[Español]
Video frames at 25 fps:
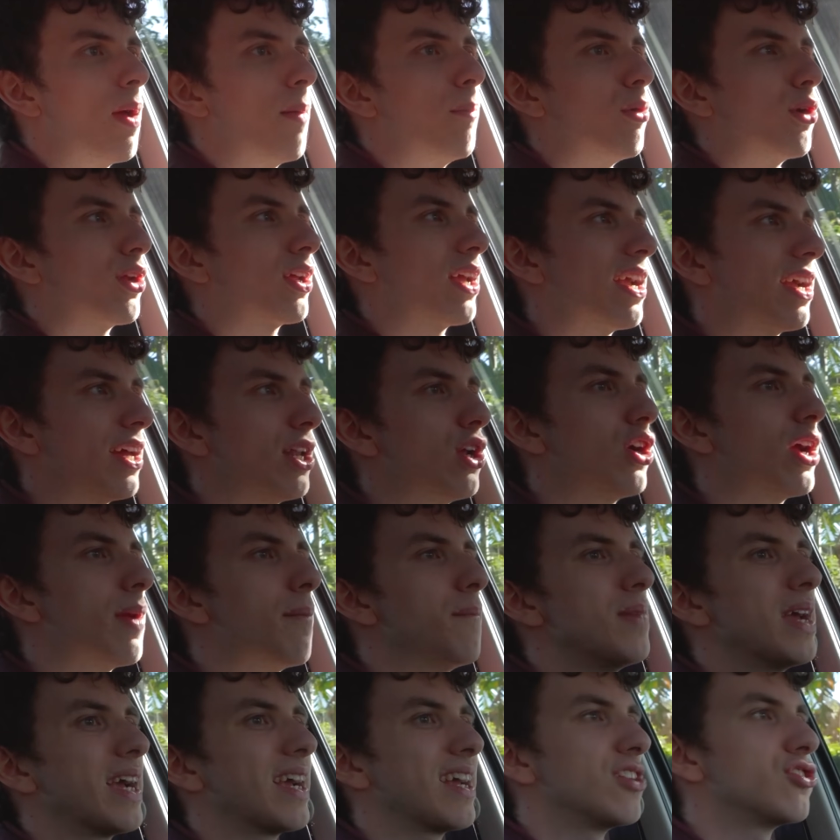porque creo que
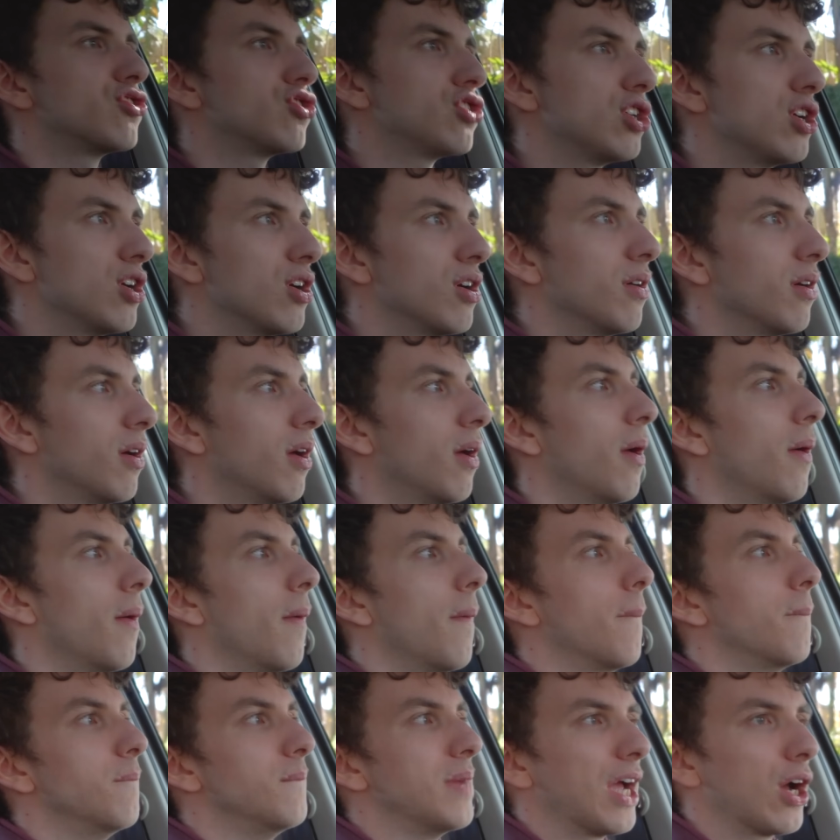envejeció
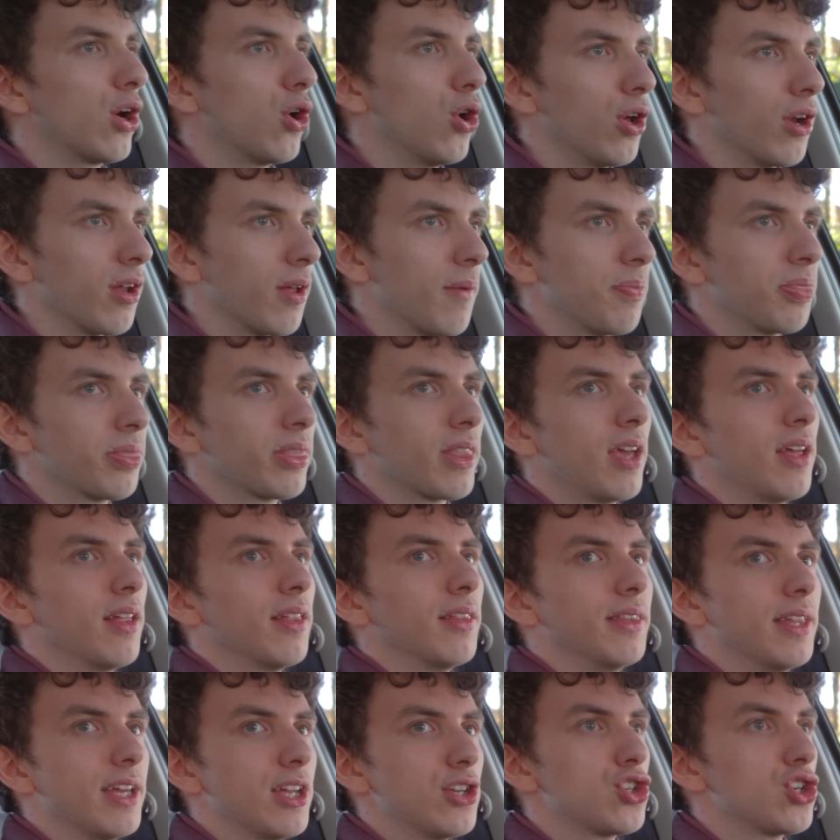mejor.
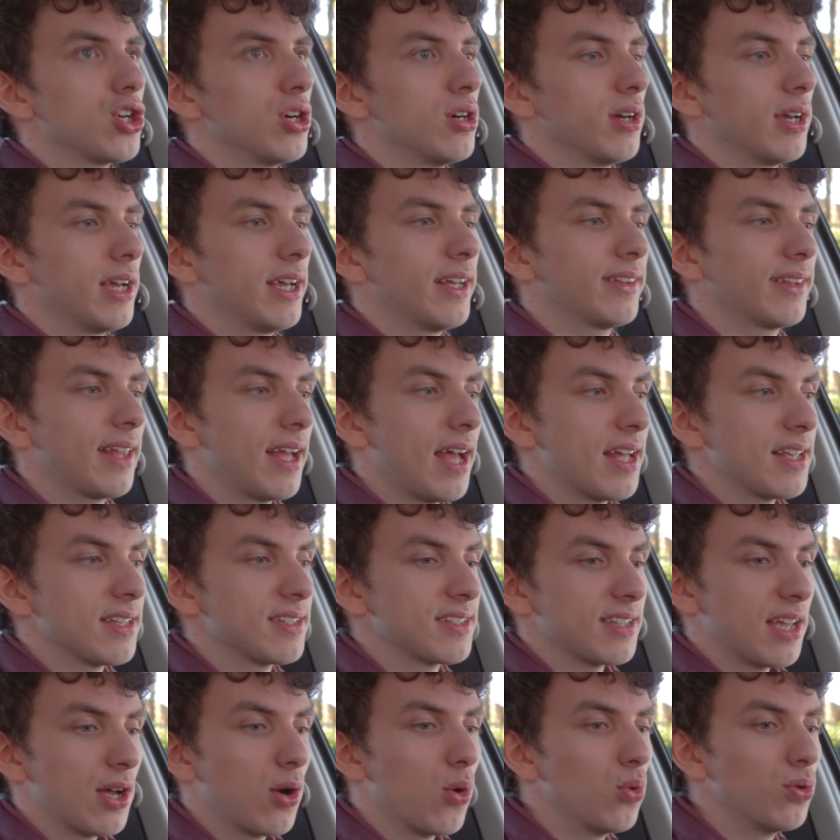De hecho, esta
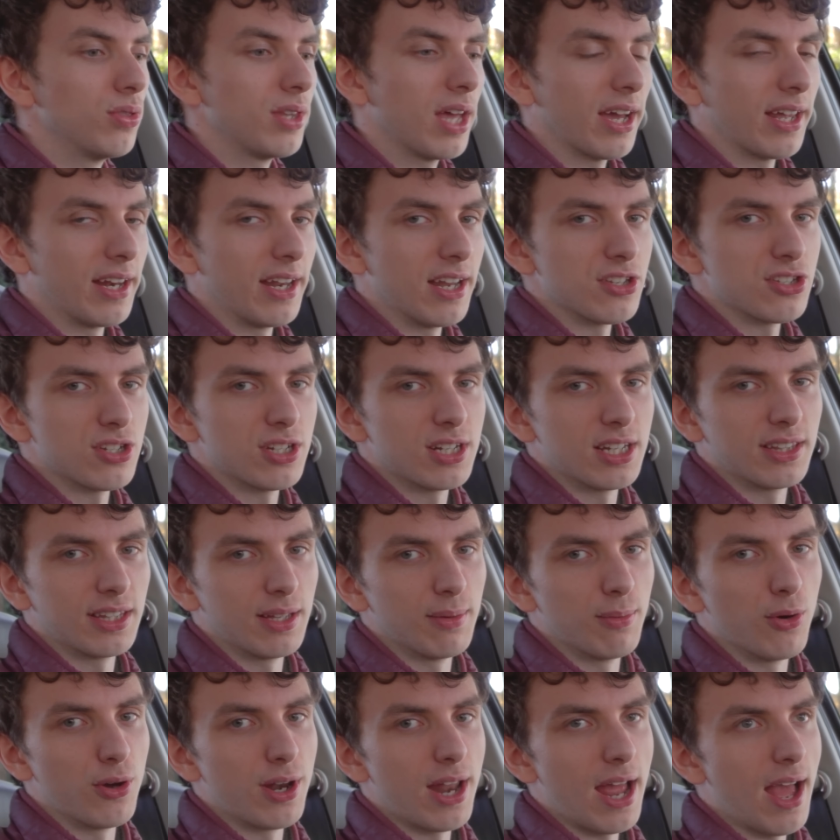segunda generación,
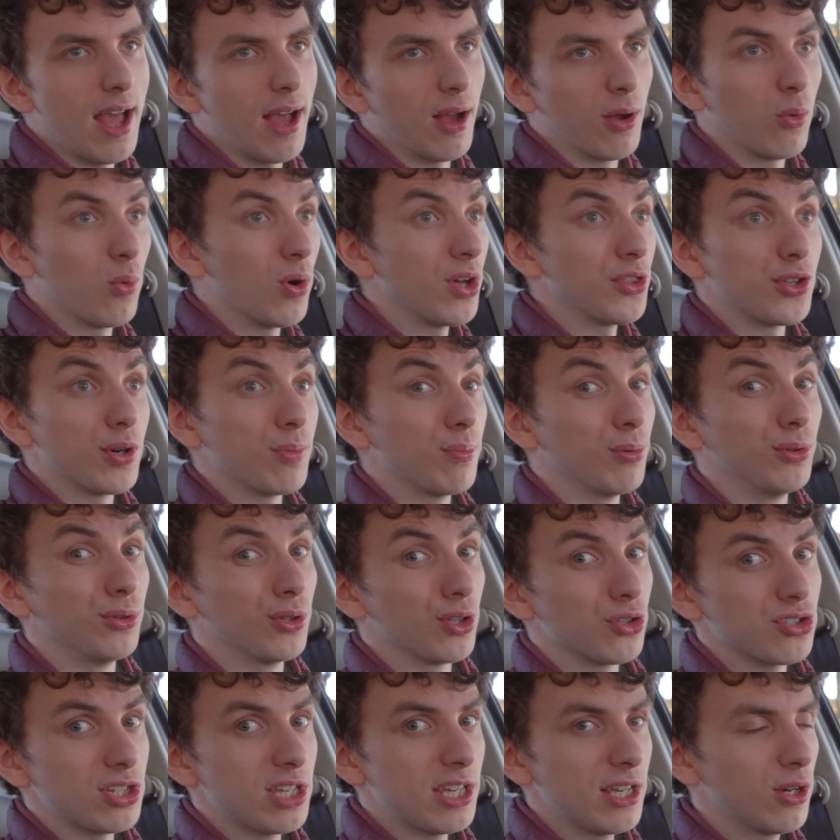este Bora
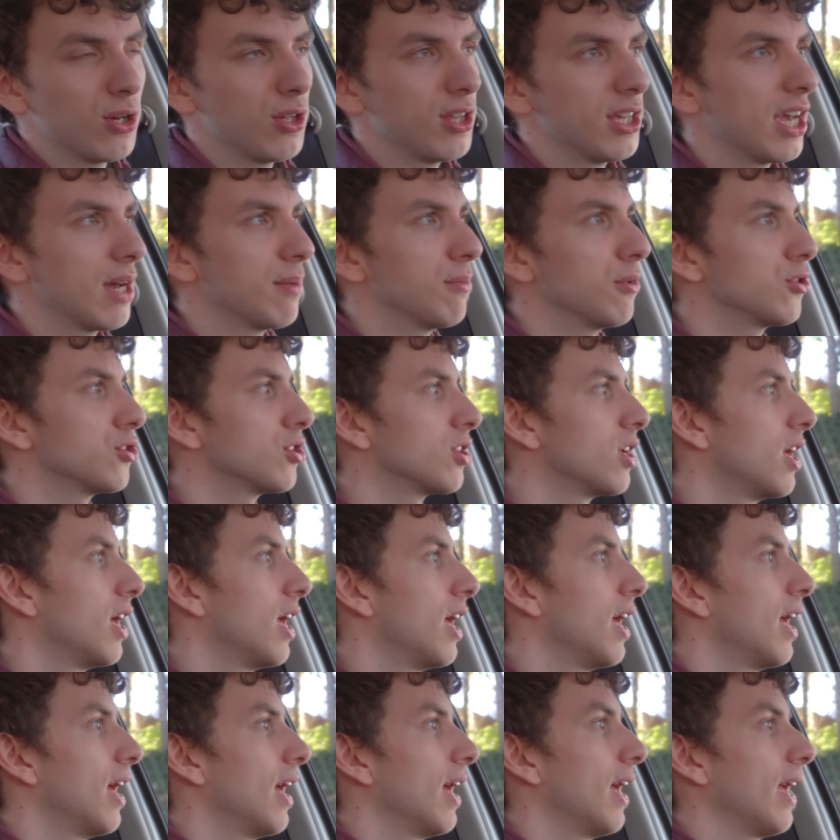4.5, digamos,
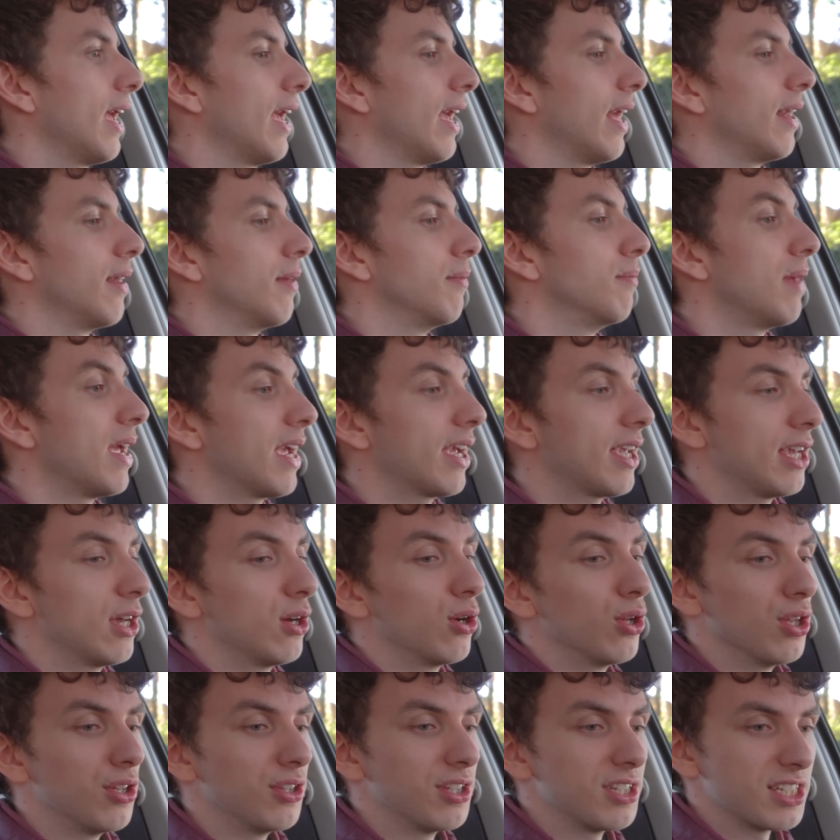en
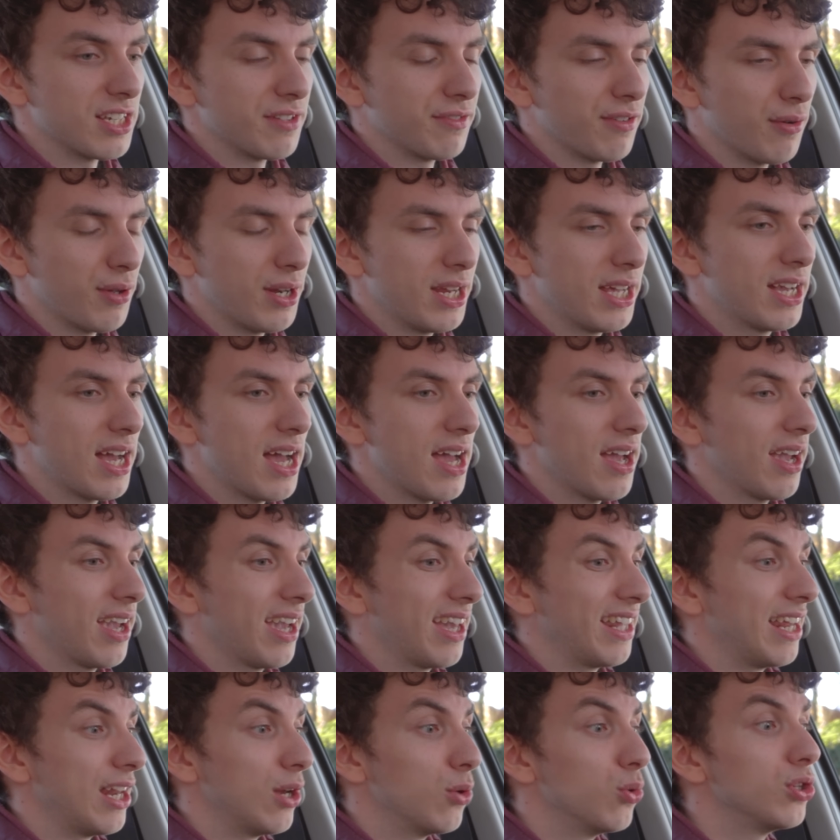México donde se fabrica,
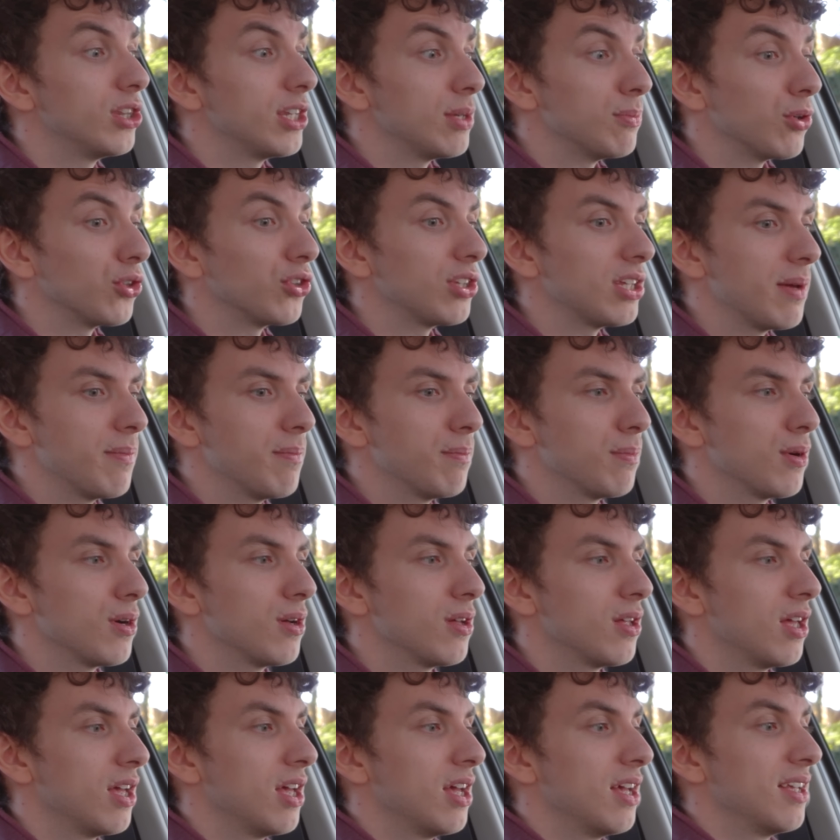en el último
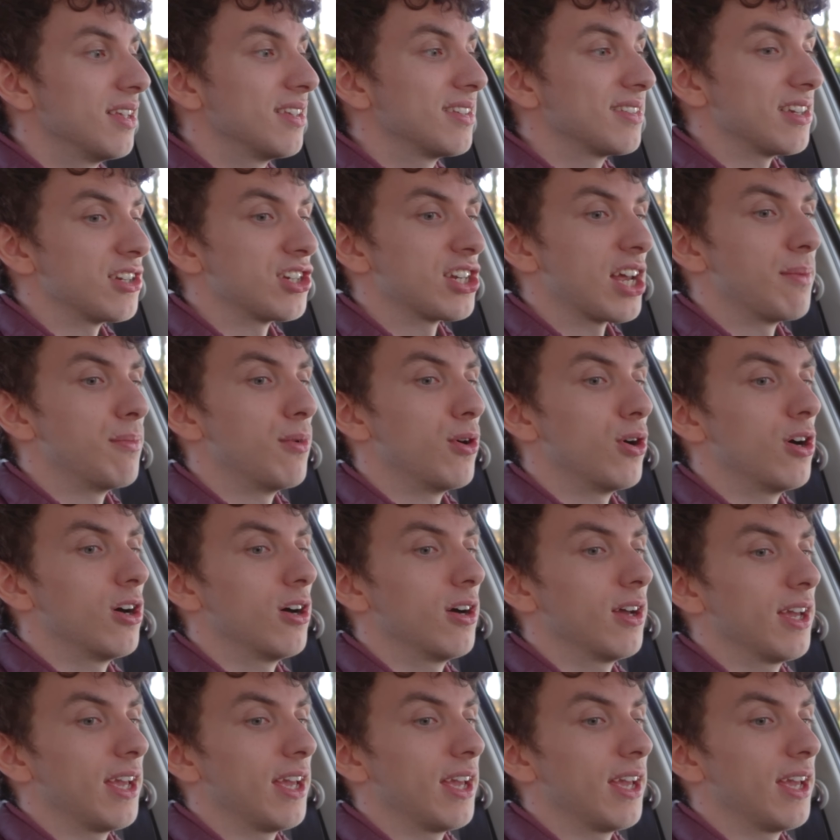tiempo se llamó